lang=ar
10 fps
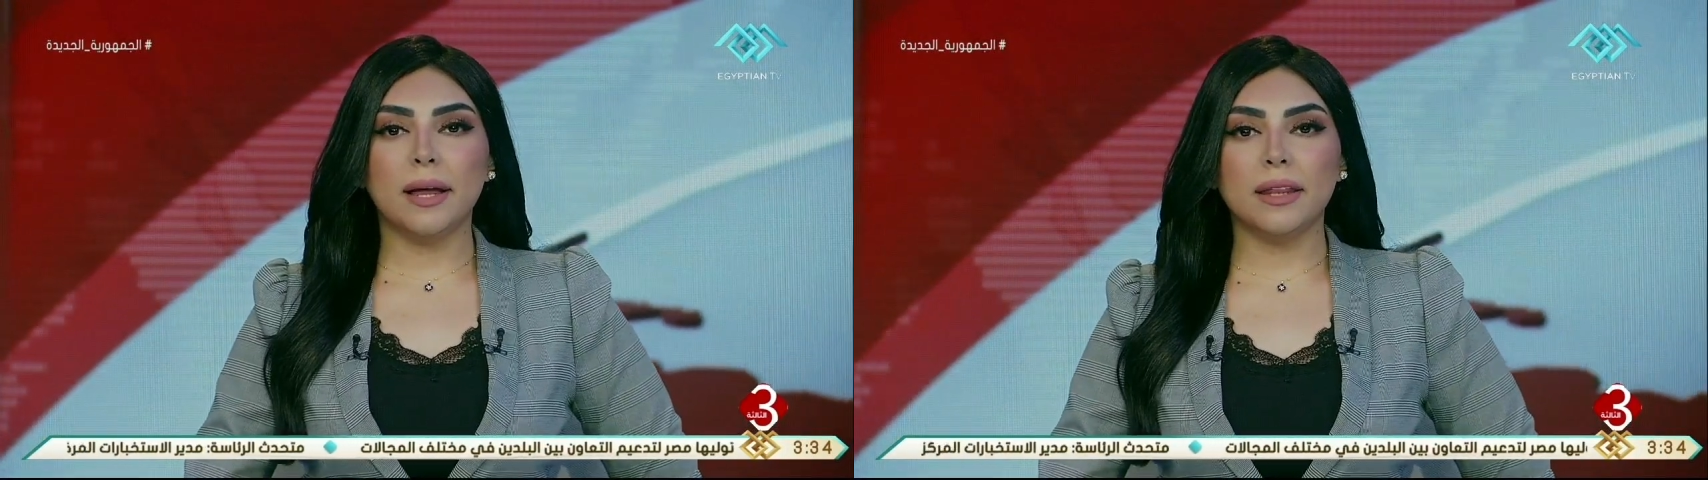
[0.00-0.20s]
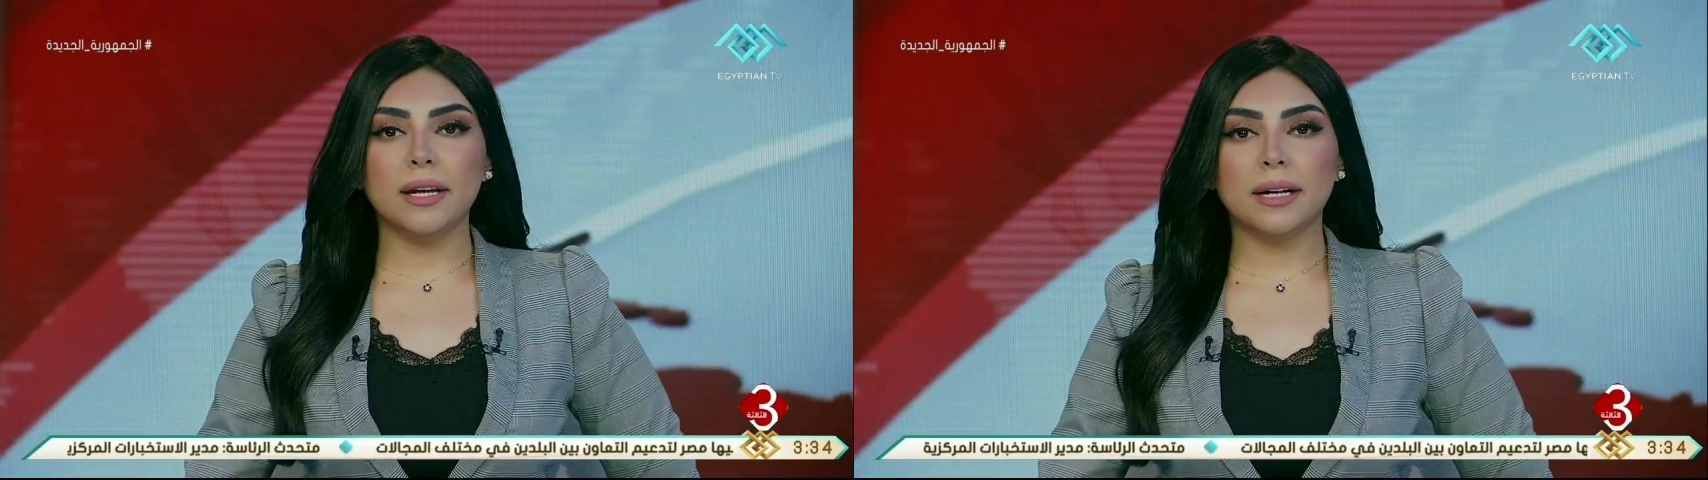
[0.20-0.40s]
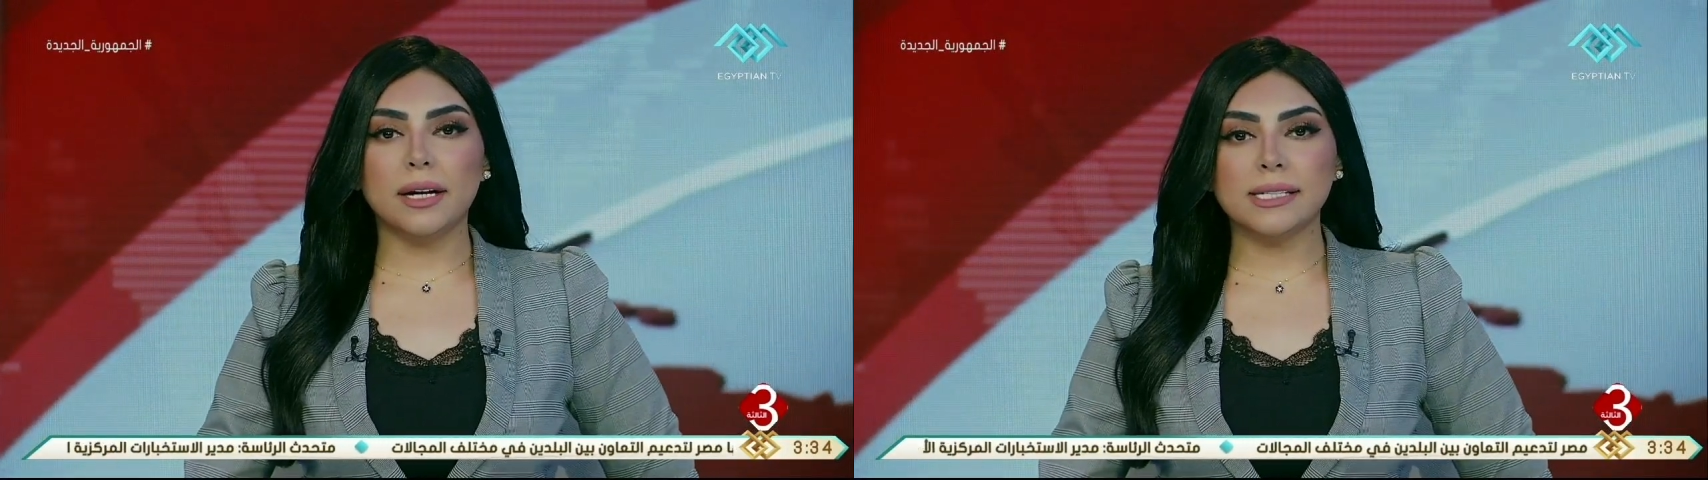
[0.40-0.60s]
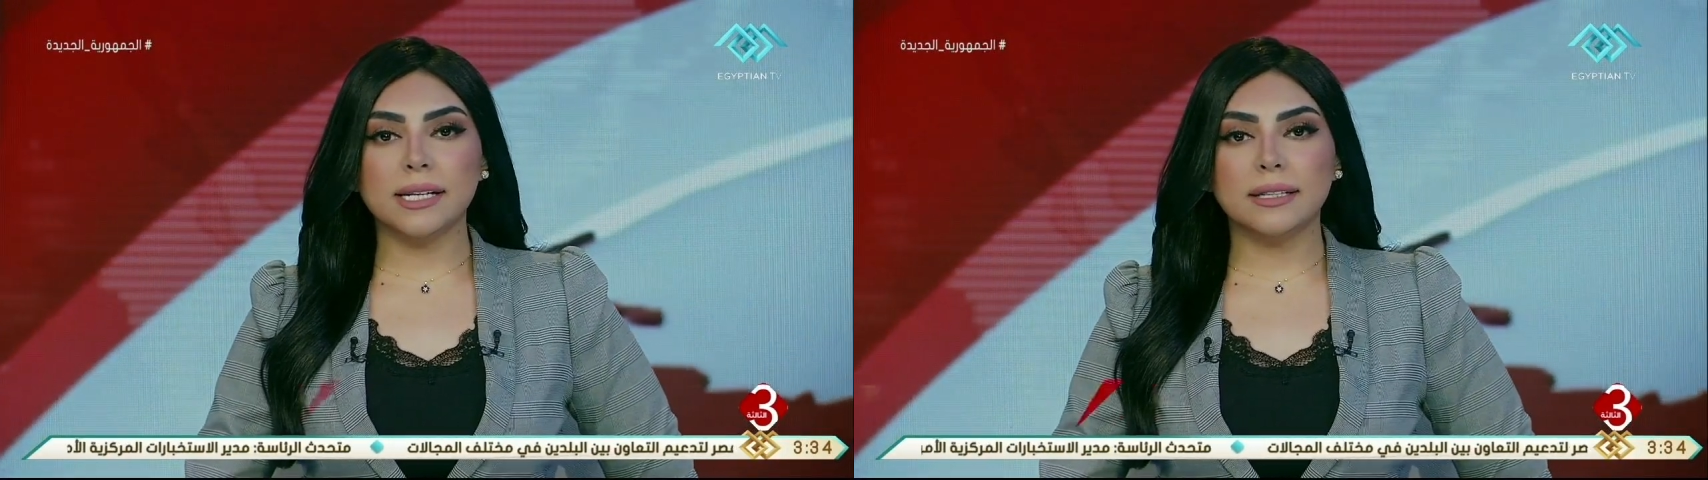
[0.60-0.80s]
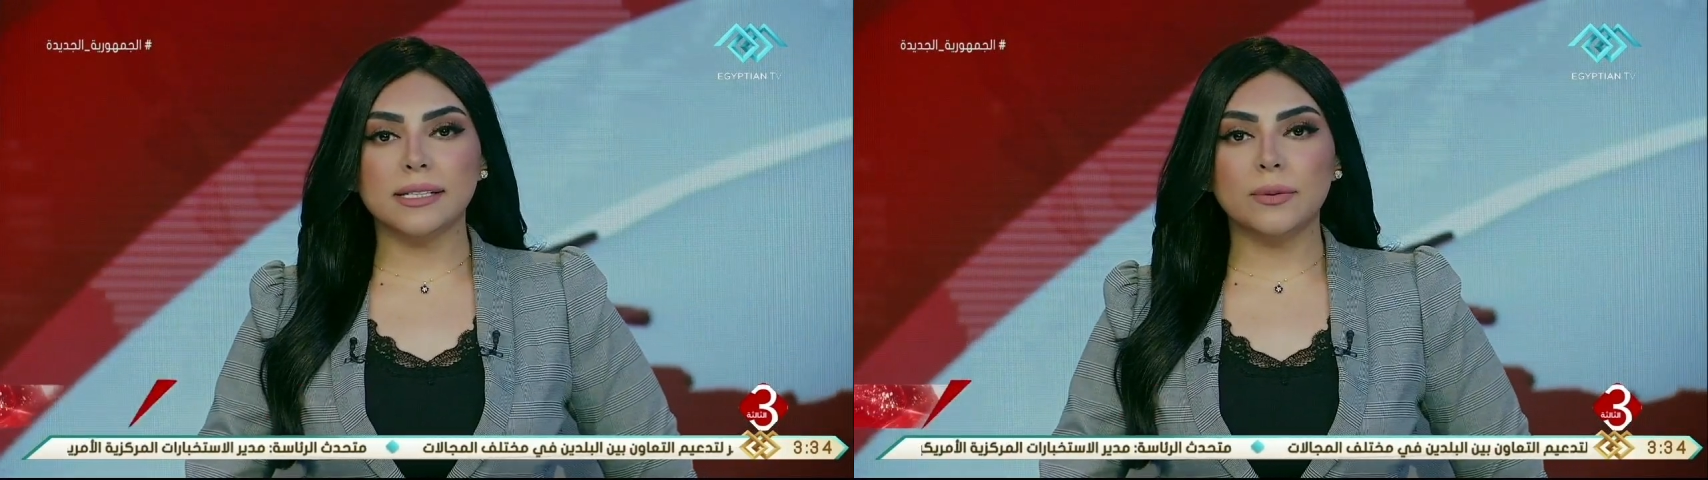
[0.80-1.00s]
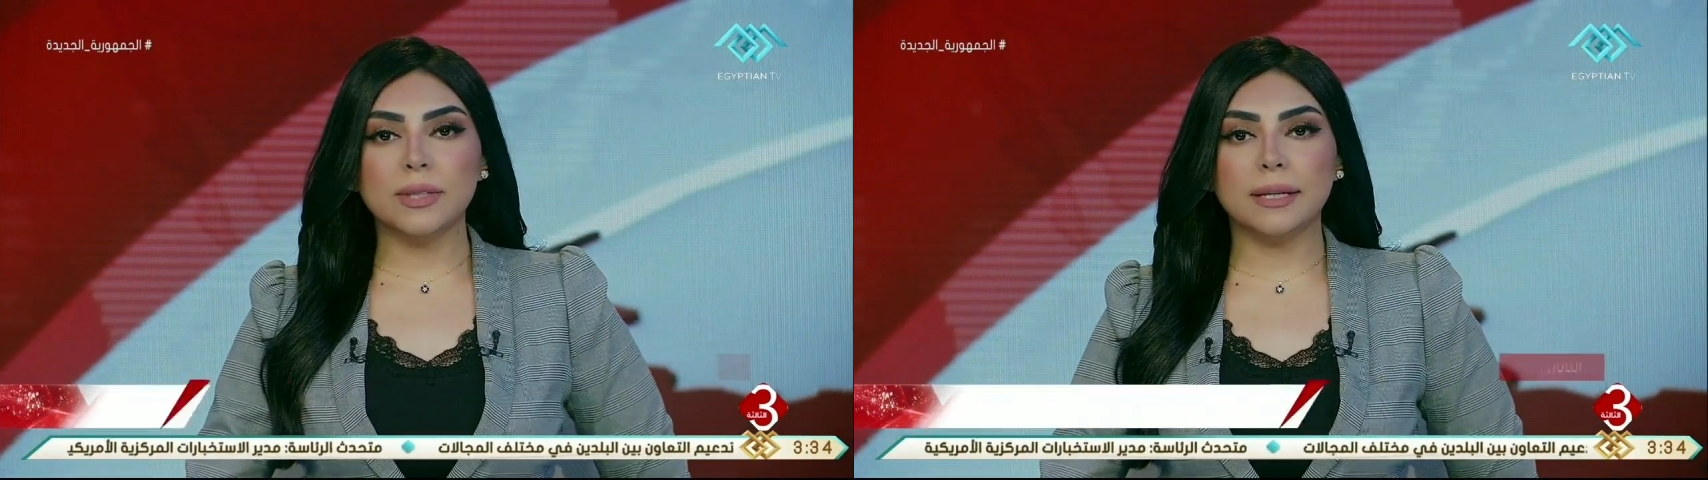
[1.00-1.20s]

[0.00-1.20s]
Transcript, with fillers: الذكرى السادسة